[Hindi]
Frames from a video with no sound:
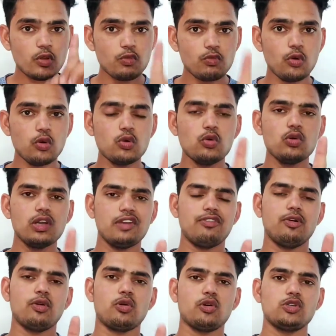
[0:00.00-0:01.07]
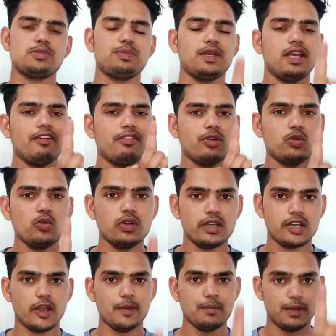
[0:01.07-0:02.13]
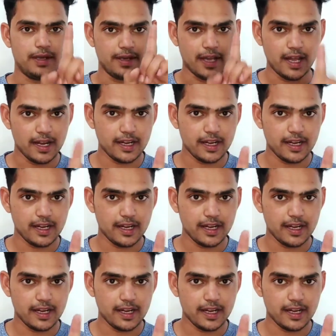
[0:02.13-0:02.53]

वो गूगल फोटोज़ पे या फिर गूगल ड्राइव पे ना